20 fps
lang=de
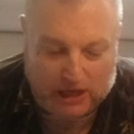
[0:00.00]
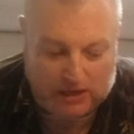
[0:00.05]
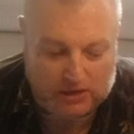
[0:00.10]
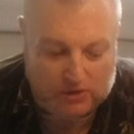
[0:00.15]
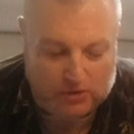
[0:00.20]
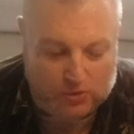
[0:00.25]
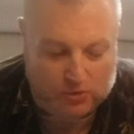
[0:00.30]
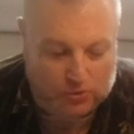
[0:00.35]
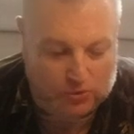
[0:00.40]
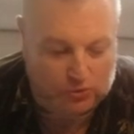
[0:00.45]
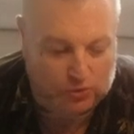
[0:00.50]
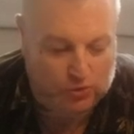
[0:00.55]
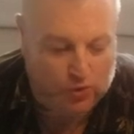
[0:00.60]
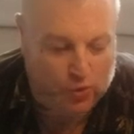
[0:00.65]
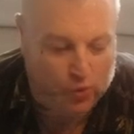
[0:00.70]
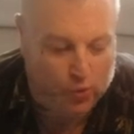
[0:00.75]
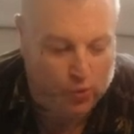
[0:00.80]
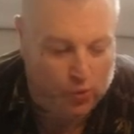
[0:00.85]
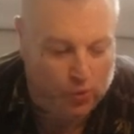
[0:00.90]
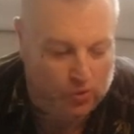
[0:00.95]
Gecko und
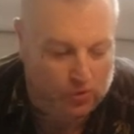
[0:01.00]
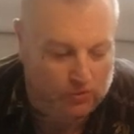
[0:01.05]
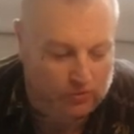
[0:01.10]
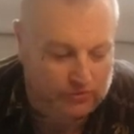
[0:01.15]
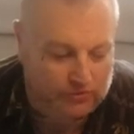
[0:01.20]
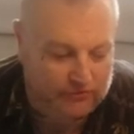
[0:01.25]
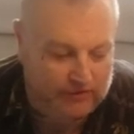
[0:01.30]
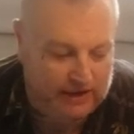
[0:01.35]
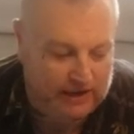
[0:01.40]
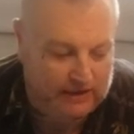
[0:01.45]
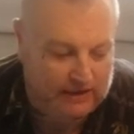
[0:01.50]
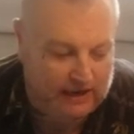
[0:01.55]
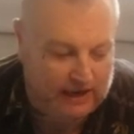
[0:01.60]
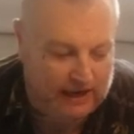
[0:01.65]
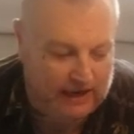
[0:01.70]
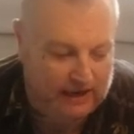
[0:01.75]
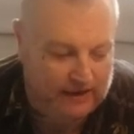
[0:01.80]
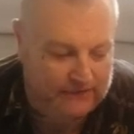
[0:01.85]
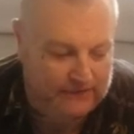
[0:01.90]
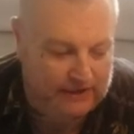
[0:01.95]
Co. und wer da
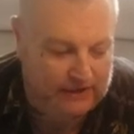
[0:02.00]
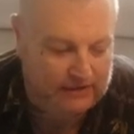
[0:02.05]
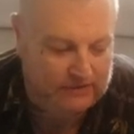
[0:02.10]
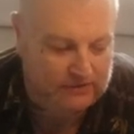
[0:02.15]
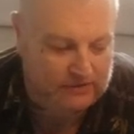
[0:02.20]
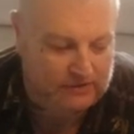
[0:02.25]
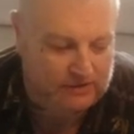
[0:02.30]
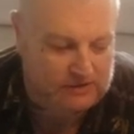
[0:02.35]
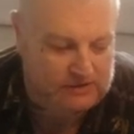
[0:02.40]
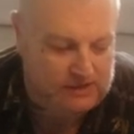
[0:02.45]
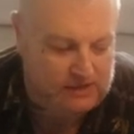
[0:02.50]
aller dahinter